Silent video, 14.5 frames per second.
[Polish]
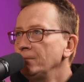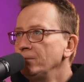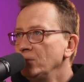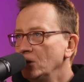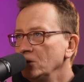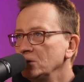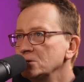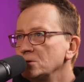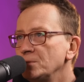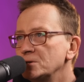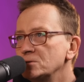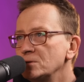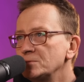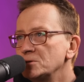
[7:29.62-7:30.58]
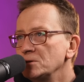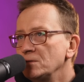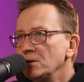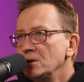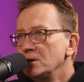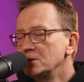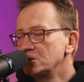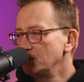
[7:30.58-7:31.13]
No i tak zobaczyłem, że
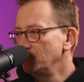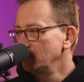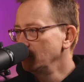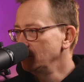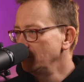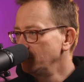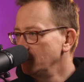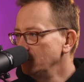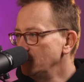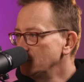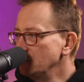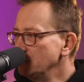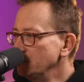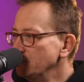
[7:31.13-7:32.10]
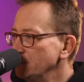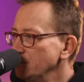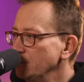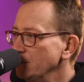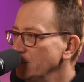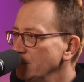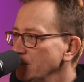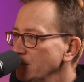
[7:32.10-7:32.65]
niewiele trzeba tak naprawdę, że
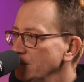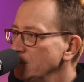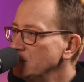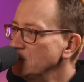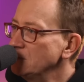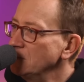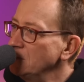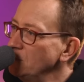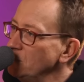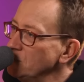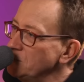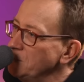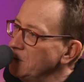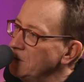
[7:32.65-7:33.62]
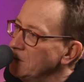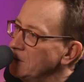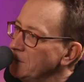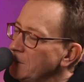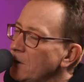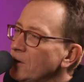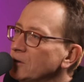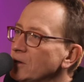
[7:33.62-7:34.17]
wiesz co, taki uśmiech.
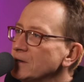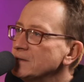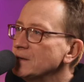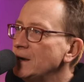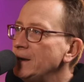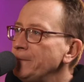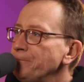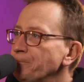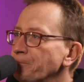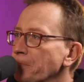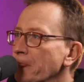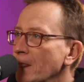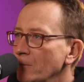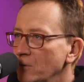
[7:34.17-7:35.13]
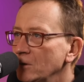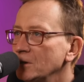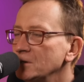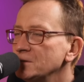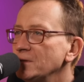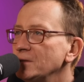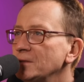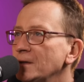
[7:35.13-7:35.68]
Mała Tereska, była taka
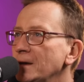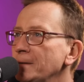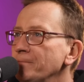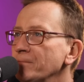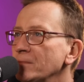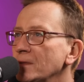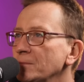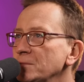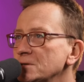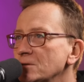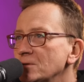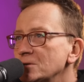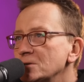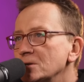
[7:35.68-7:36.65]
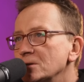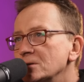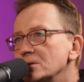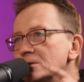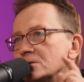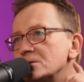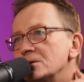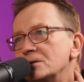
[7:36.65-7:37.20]
święta, napisała, że,
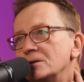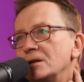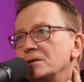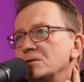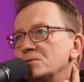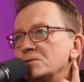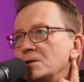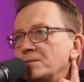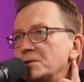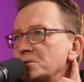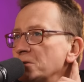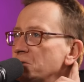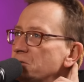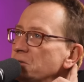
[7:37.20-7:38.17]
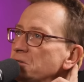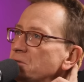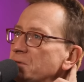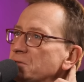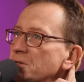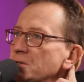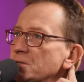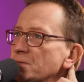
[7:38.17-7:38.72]
że dla Jezusa ważniejsze niż
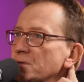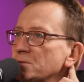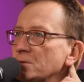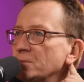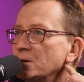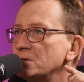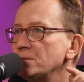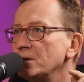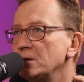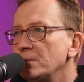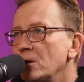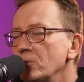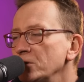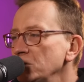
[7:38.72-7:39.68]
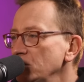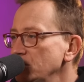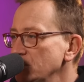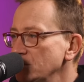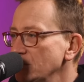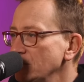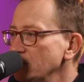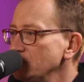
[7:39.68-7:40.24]
męczeństwo są tak zwane małe
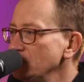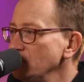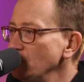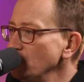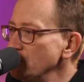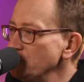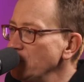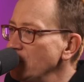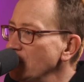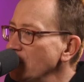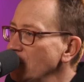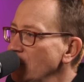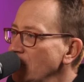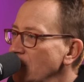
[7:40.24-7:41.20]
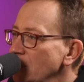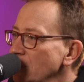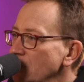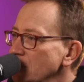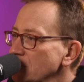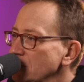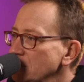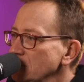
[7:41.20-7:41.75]
nic, czyli uśmiech.
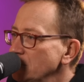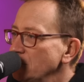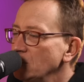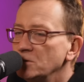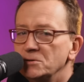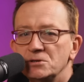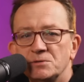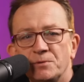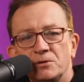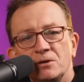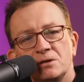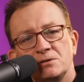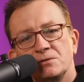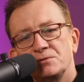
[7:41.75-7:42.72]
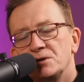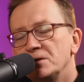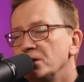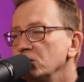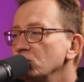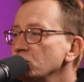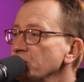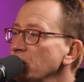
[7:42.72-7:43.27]
Wychodzisz, spotykasz sąsiada
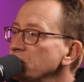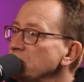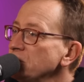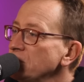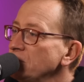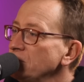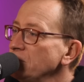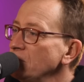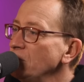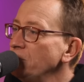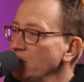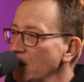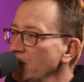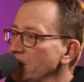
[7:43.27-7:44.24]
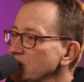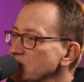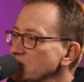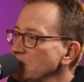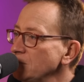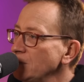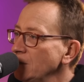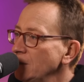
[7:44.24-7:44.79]
i uśmiechniesz się do niego, pogadasz z
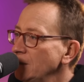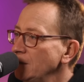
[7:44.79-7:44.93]
nim –